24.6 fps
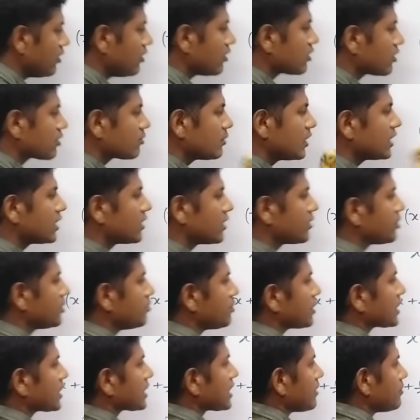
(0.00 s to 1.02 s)
और मैंने
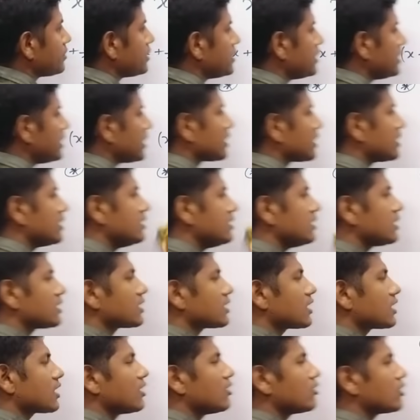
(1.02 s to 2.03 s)
अभी बता भी दिया नहीं
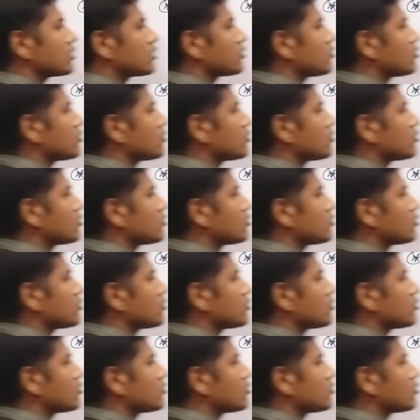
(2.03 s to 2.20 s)
आता रहा होगा